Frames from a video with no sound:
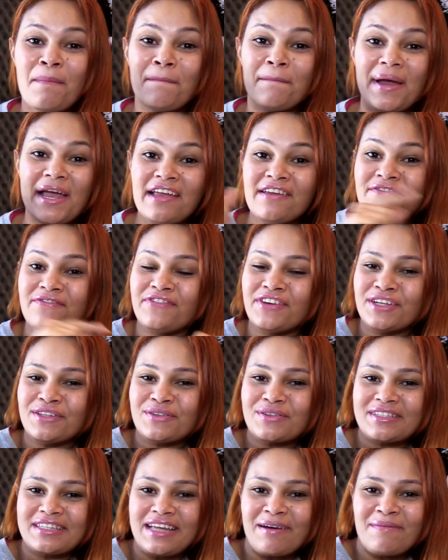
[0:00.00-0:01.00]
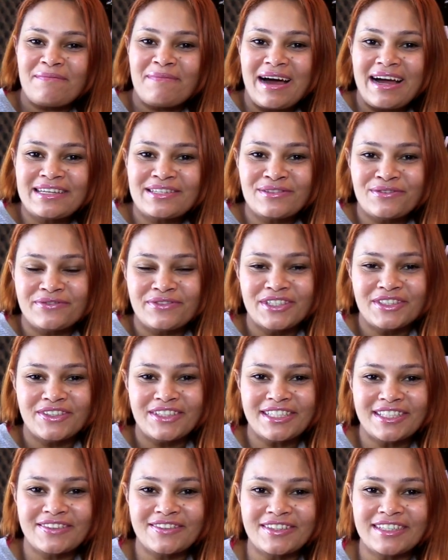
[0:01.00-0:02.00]
Bem-vindos a mais um
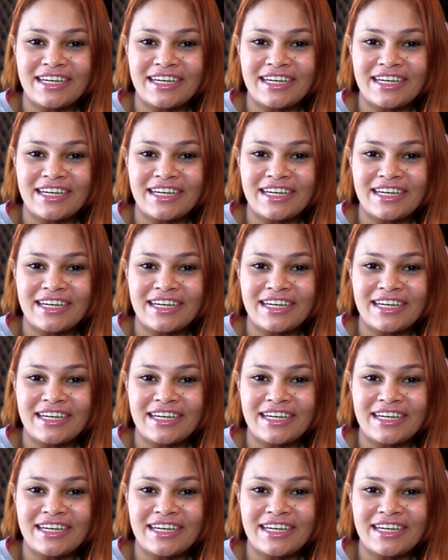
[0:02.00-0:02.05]
vídeo aqui no